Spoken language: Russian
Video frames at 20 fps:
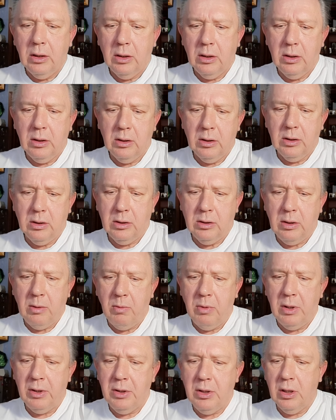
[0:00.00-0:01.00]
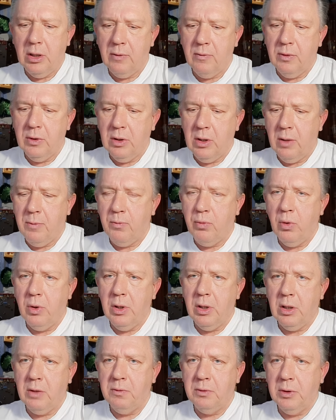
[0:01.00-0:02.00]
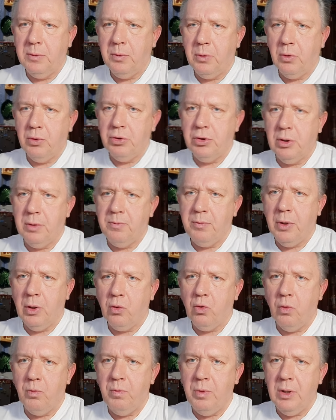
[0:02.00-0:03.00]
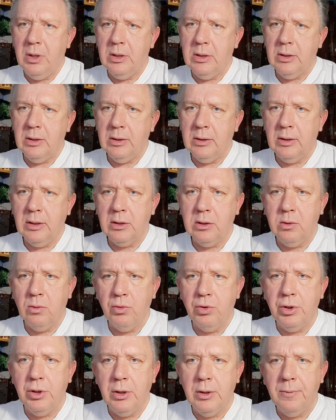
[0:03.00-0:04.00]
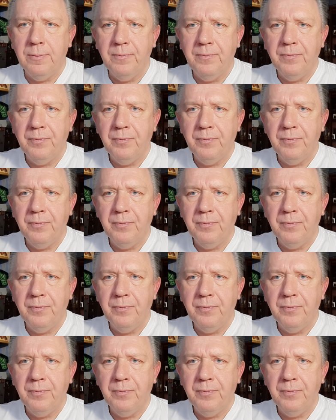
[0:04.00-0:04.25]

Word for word: э, таблетированные, ампулированные и прочее, прикупить на случай